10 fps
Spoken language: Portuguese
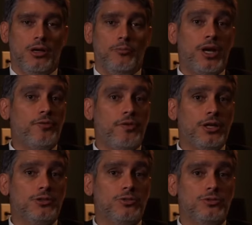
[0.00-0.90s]
para
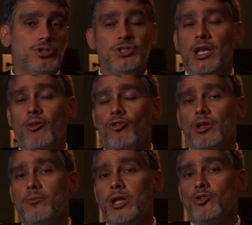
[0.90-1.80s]
efeito de
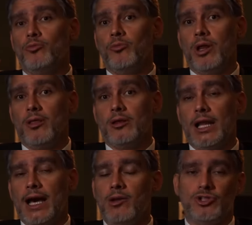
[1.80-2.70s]
direcionamento
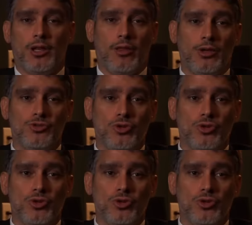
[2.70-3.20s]
publicitário, de assédio de